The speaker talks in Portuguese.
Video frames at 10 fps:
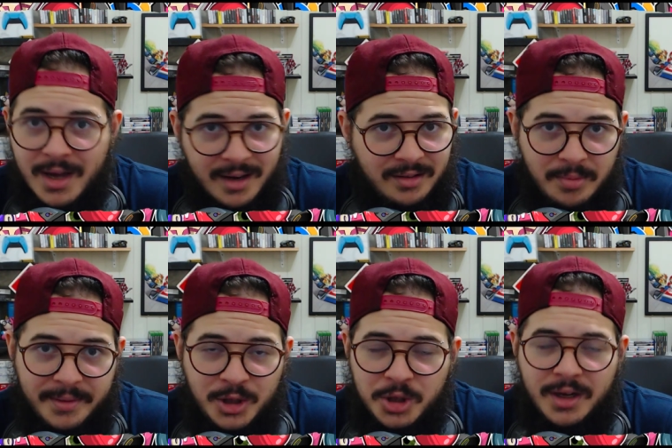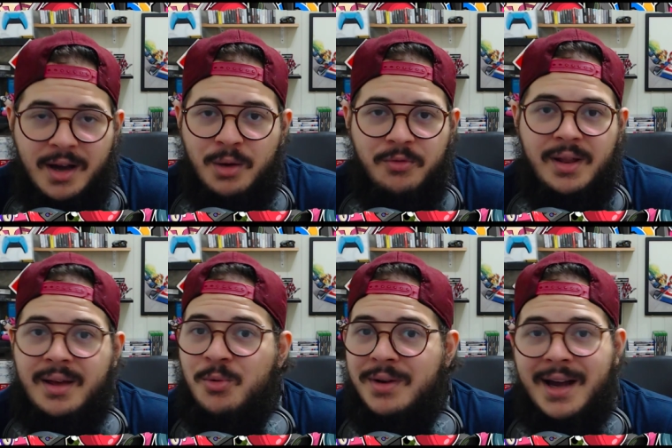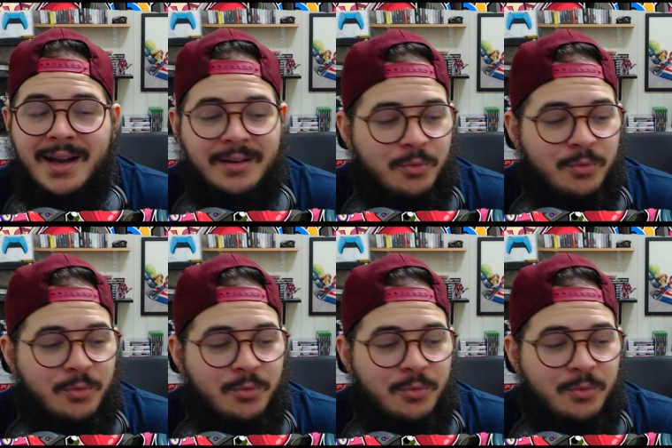Eles simplesmente chegaram e falaram, cara,